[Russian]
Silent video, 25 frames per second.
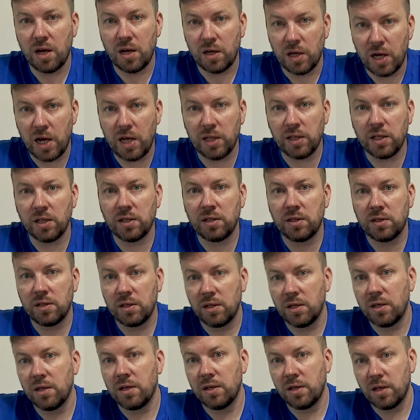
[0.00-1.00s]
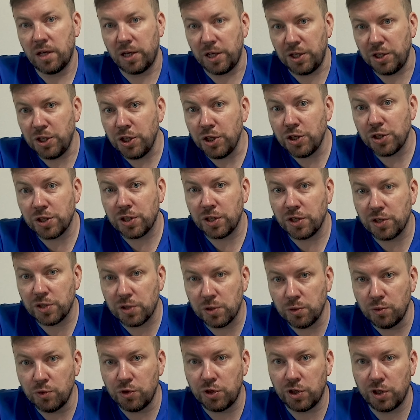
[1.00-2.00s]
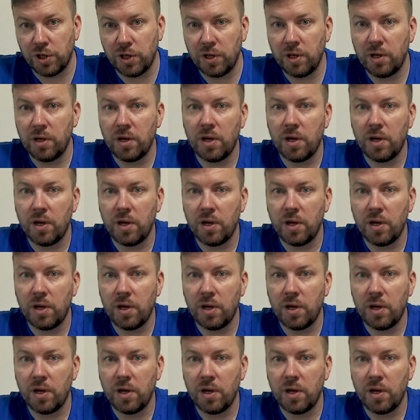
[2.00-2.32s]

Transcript: этот клинический случай –